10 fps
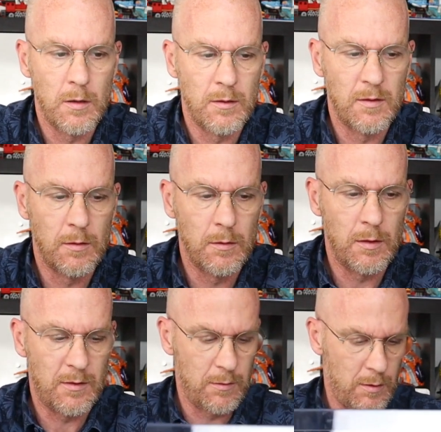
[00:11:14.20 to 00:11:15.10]
So,
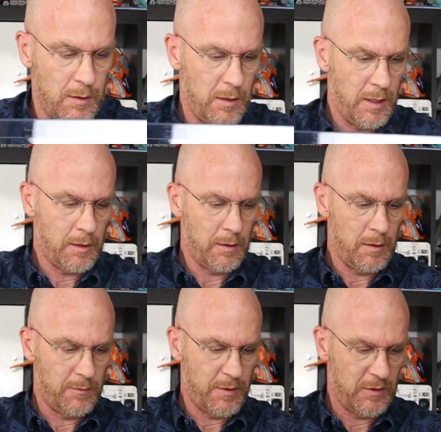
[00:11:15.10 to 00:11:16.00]
jetzt mal an den Ecken
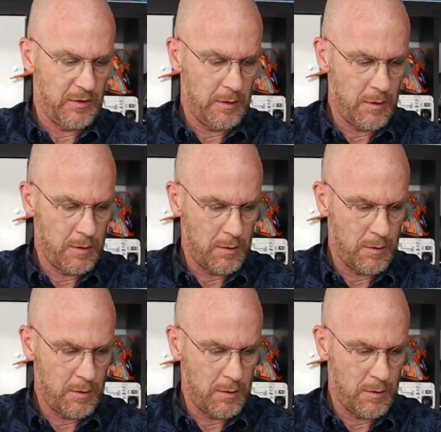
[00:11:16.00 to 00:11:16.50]
anfassen.